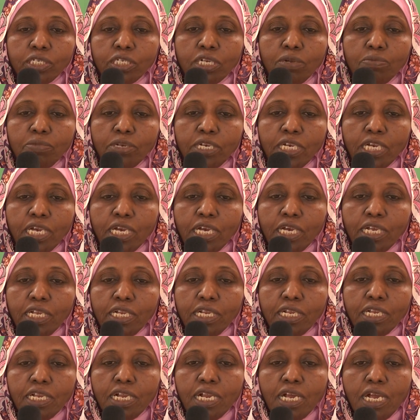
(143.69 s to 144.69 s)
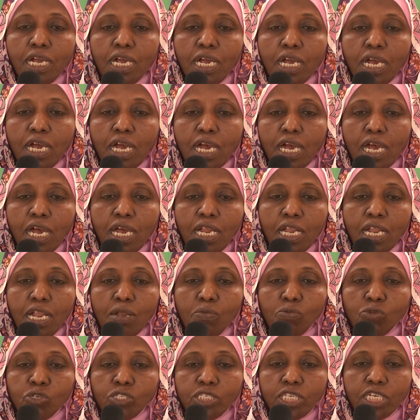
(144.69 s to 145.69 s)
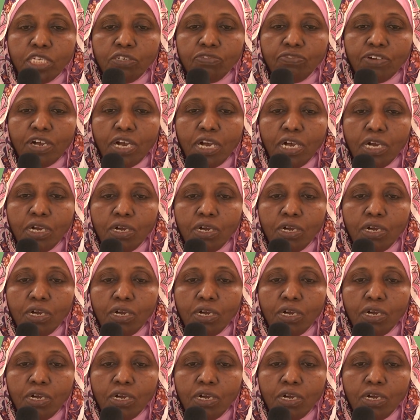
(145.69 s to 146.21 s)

جميع أهل المستشفى